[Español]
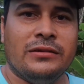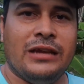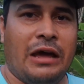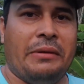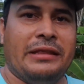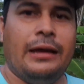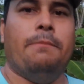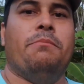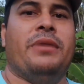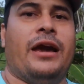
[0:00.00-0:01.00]
La verdad
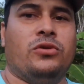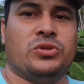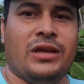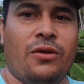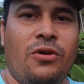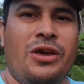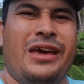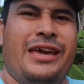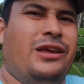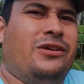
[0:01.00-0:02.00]
me ha gustado.
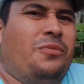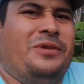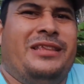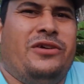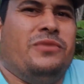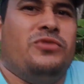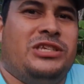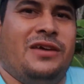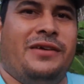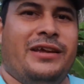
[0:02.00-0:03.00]
Y como les digo, es muy
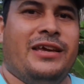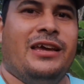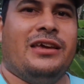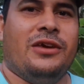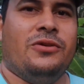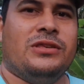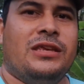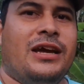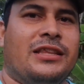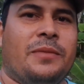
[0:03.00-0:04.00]
chévere que, ellos te
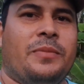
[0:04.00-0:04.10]
digan, te